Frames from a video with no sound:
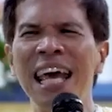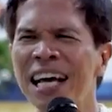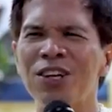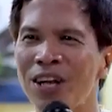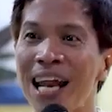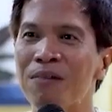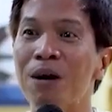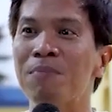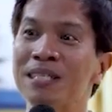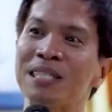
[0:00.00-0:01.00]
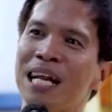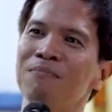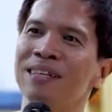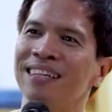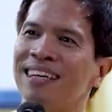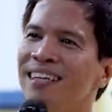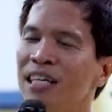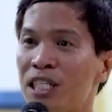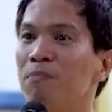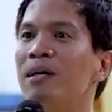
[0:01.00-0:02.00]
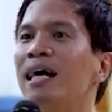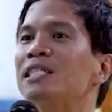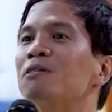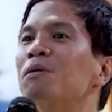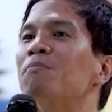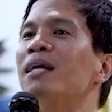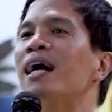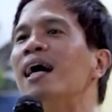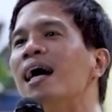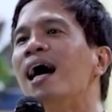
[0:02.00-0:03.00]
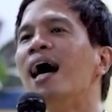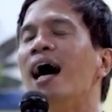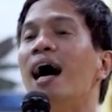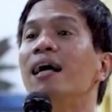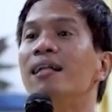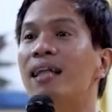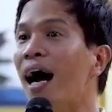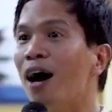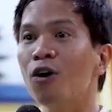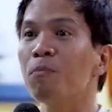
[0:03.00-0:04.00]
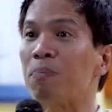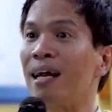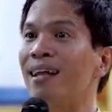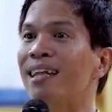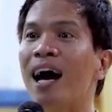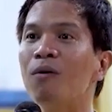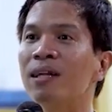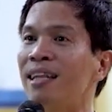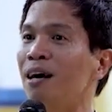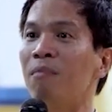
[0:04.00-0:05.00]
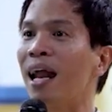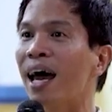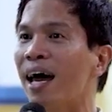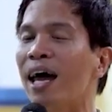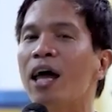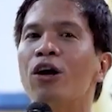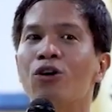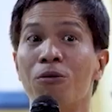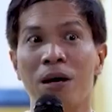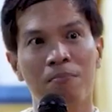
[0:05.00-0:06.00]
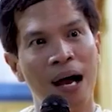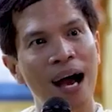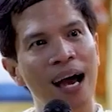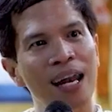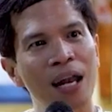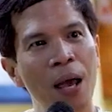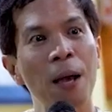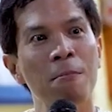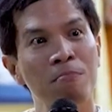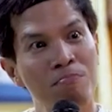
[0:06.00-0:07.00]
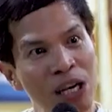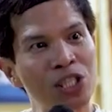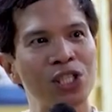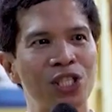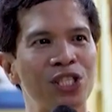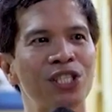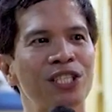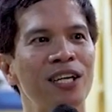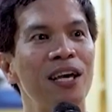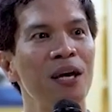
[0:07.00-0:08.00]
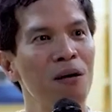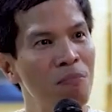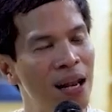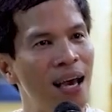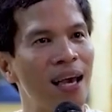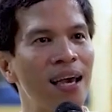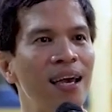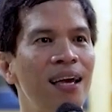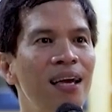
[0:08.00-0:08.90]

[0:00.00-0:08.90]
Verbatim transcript: Kaya ganoon na lamang pasasalamat niya. Sabi nga sa Biblia, ang taong pinatawad ng malaki, kung magmahal, mas malaki.